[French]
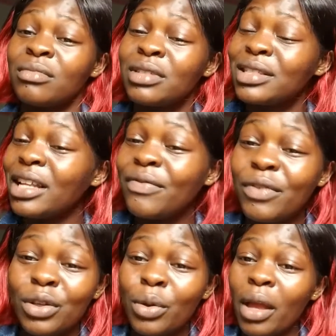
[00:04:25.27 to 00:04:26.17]
Cette
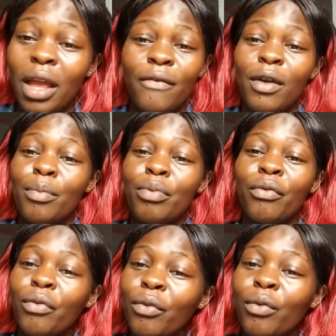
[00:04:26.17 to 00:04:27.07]
vidéo est faite pour
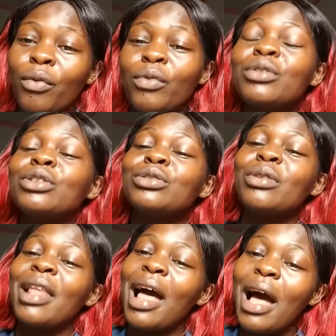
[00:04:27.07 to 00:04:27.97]
vous. Je suis
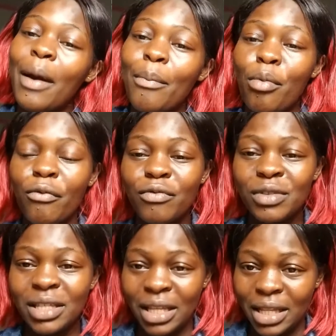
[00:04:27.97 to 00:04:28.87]
là pour
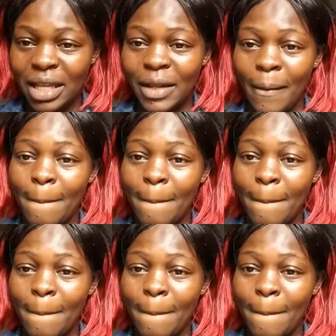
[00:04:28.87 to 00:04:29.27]
vous aider.